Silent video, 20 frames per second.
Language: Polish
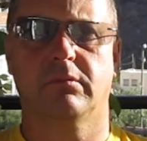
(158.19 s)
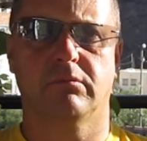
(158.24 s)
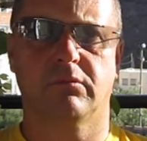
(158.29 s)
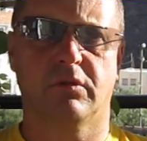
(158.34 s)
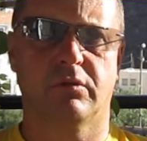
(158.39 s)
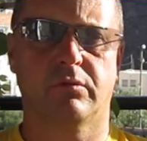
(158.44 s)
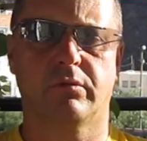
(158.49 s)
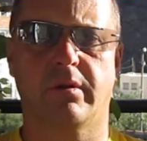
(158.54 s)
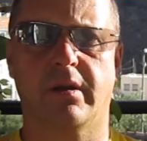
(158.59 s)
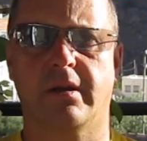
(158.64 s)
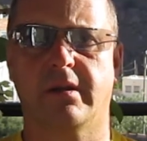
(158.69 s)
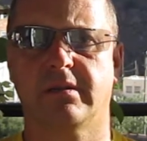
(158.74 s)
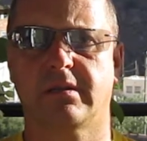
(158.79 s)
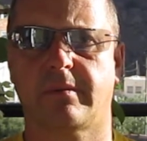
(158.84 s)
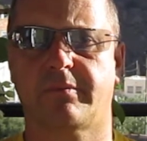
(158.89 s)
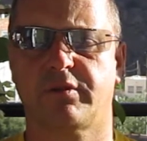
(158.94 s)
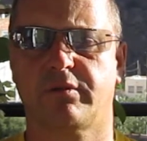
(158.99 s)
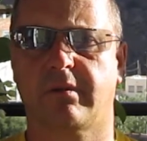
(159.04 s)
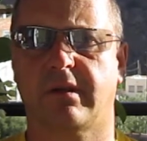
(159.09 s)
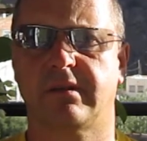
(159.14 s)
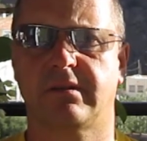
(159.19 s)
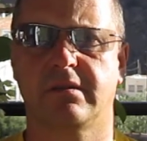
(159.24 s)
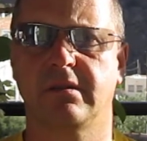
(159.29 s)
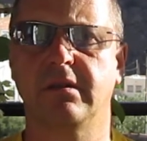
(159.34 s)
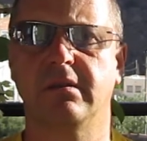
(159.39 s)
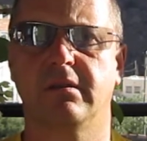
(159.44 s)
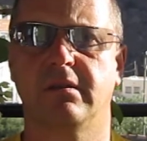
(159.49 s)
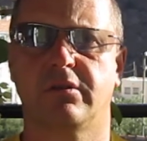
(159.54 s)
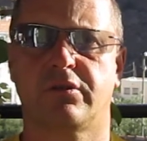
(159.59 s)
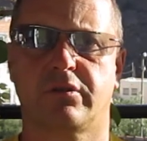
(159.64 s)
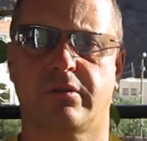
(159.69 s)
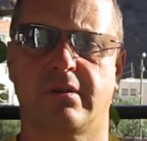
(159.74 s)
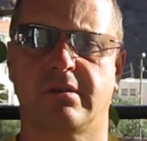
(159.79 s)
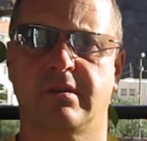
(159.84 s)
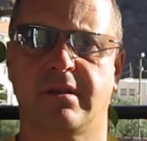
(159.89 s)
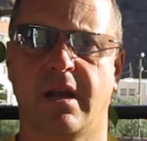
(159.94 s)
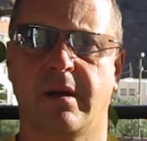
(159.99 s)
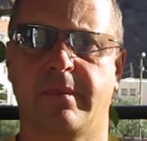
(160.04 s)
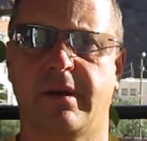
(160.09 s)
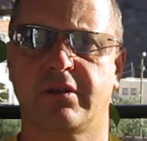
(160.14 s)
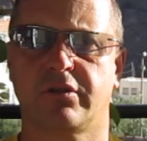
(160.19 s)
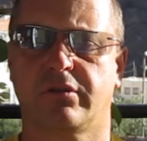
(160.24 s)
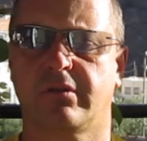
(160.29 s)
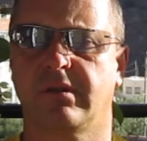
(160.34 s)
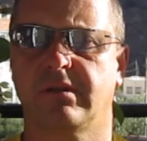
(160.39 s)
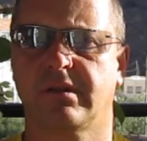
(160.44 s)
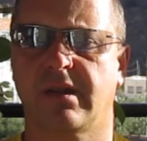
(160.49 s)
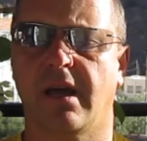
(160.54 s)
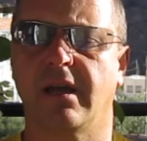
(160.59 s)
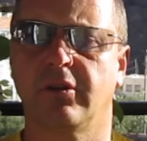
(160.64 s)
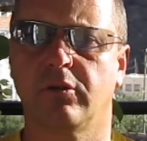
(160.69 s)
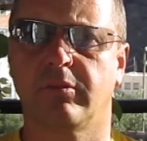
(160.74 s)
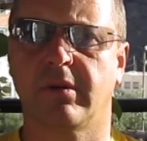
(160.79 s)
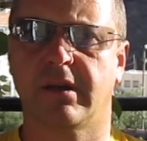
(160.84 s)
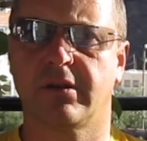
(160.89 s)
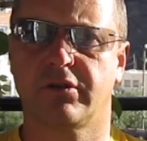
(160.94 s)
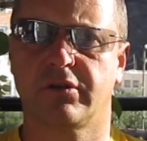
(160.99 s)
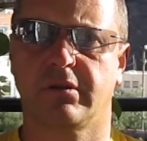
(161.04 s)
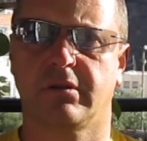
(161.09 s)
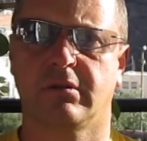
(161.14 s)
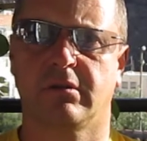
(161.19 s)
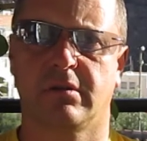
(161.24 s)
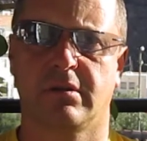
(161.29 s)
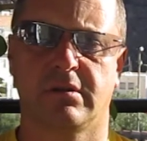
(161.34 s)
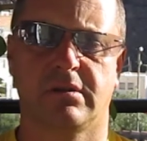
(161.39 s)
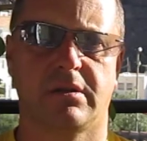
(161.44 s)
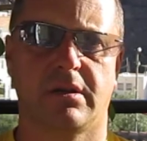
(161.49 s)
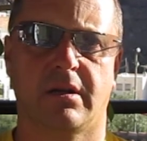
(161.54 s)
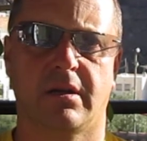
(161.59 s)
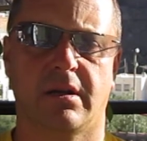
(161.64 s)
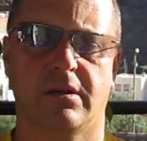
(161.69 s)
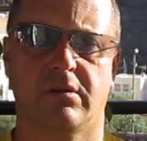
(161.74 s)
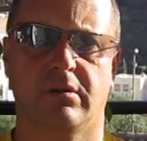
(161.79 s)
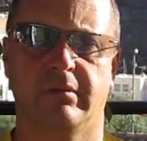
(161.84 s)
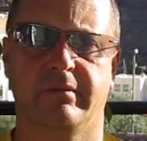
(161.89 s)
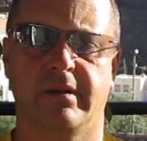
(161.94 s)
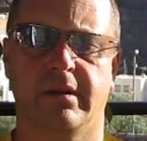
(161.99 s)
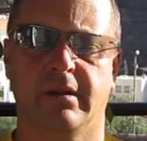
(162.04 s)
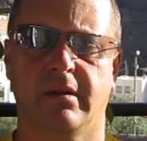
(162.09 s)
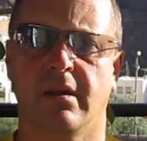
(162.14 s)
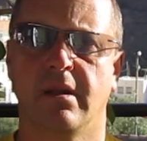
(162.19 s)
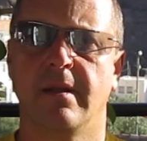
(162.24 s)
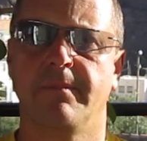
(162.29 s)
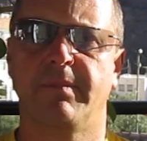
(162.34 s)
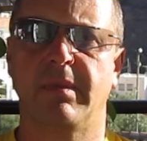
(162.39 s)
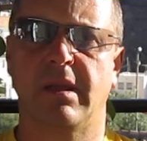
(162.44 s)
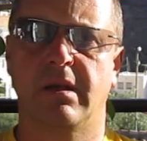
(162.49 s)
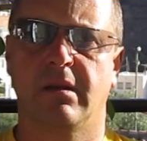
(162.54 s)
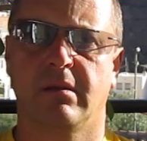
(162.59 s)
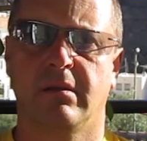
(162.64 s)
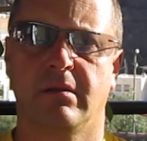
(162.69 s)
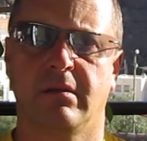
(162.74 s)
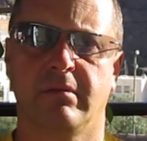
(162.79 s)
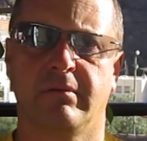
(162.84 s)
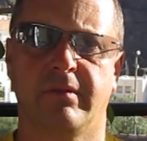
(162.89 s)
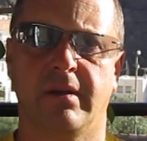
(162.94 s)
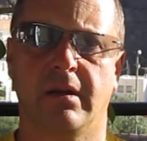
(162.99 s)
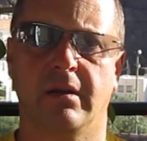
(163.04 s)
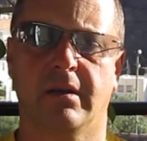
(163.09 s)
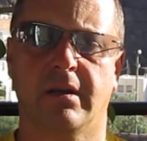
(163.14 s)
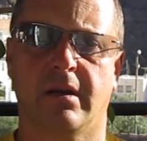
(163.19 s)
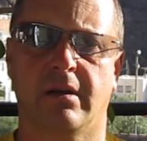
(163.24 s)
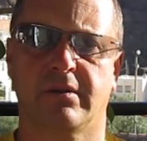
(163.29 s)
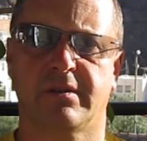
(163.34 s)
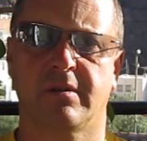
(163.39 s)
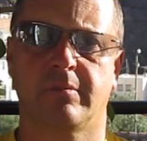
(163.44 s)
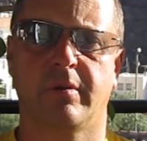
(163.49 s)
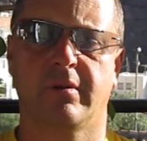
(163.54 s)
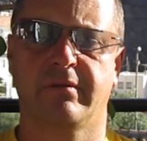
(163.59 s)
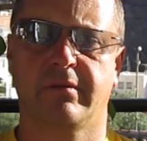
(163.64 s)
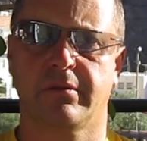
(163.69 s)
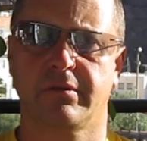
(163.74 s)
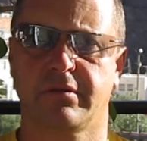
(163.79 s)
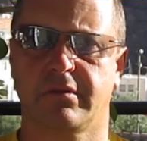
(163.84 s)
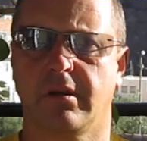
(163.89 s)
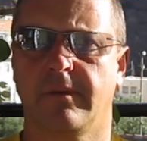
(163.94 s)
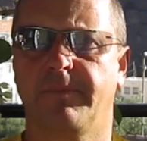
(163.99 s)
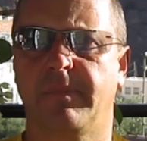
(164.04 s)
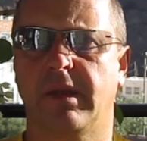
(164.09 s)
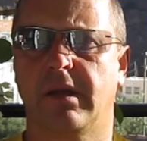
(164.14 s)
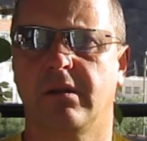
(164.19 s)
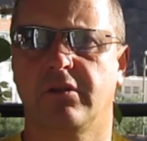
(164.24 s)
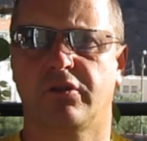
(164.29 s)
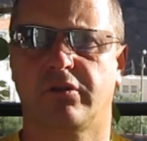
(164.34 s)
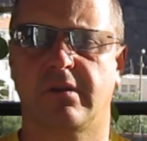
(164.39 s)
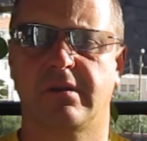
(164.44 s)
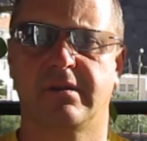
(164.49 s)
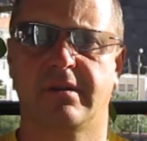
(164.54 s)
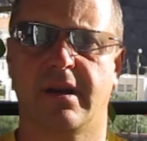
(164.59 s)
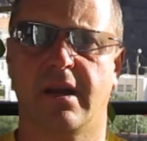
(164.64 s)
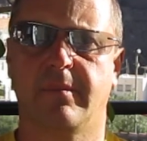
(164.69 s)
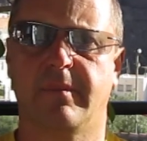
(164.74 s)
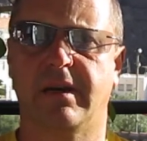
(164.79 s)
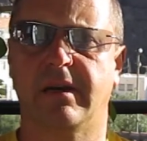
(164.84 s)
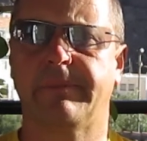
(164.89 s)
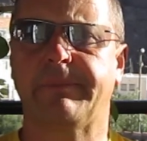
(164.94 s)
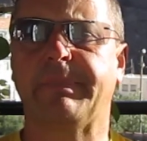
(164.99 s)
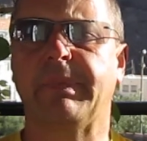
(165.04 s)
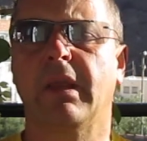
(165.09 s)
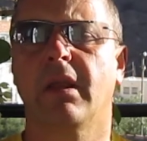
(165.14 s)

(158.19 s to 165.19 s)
która jest na przykład z Indii, czy to jest Rama, czy to jest Hanuman, czy to jest jakakolwiek wielka osobowość czy to jest rama